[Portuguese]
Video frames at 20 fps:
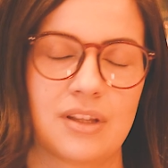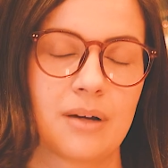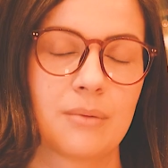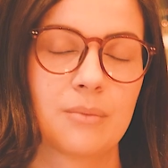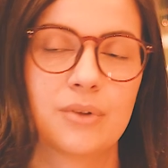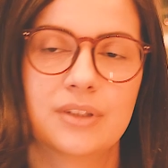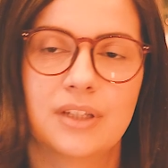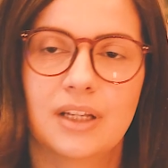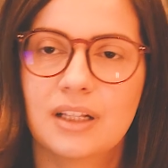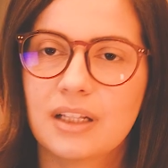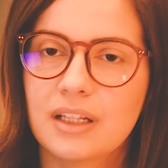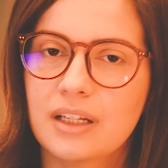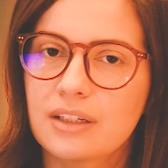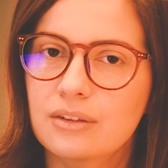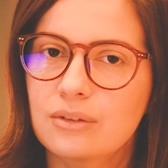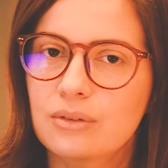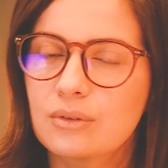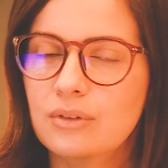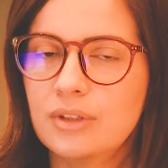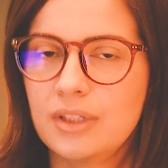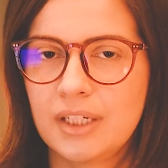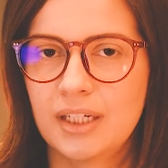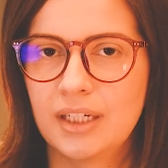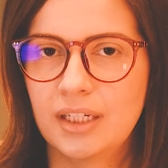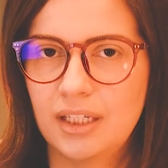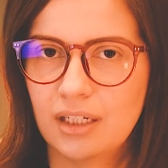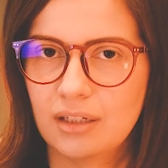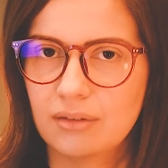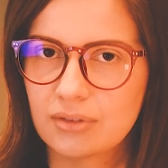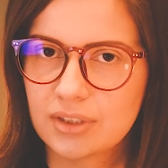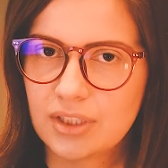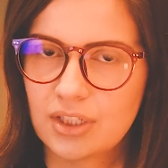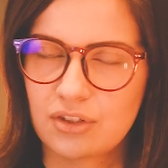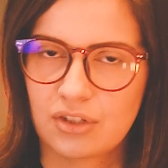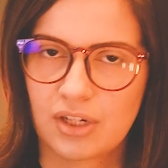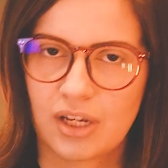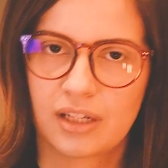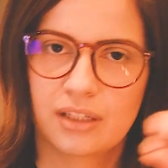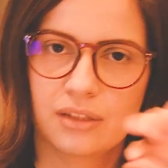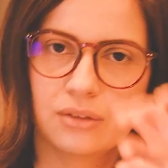está modelando, eu vou
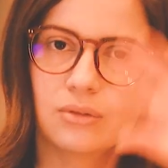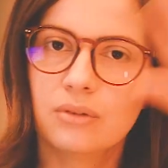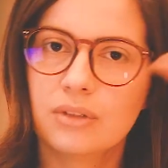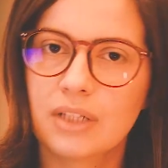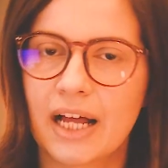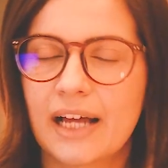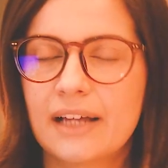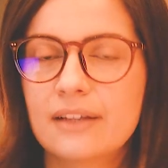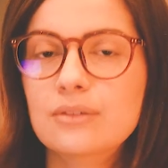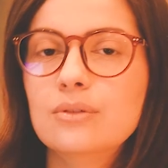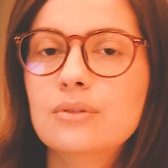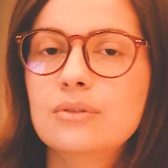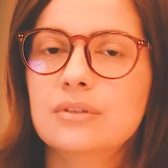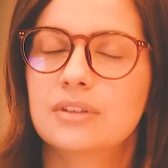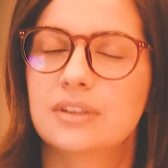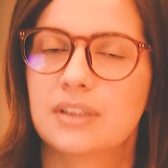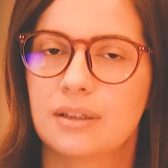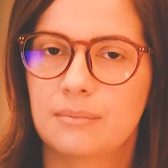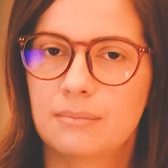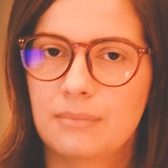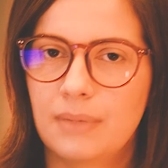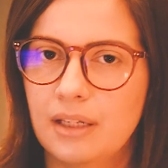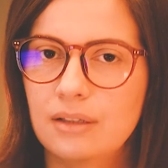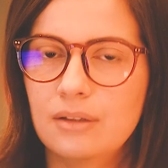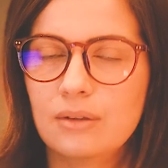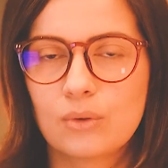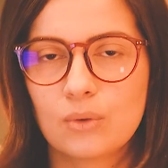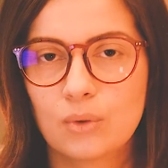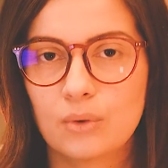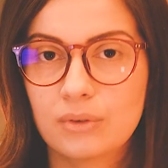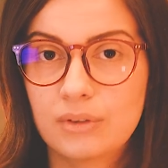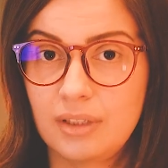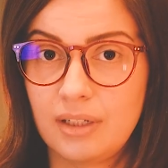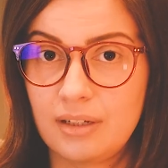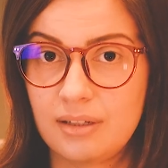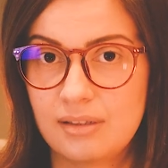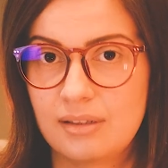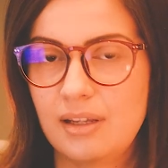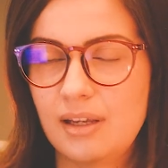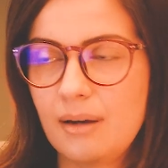deixar aqui do lado também o
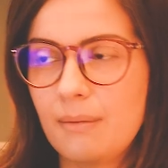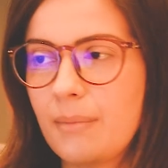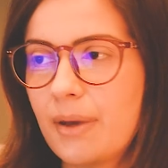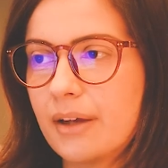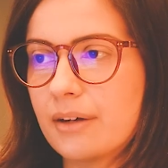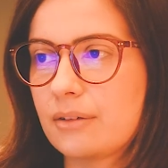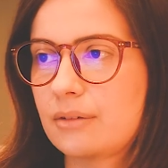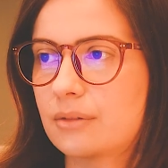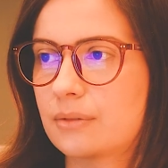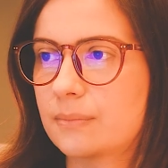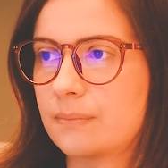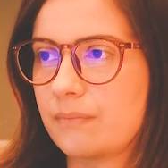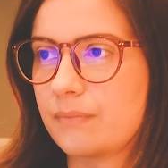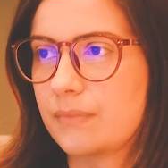3D aberto,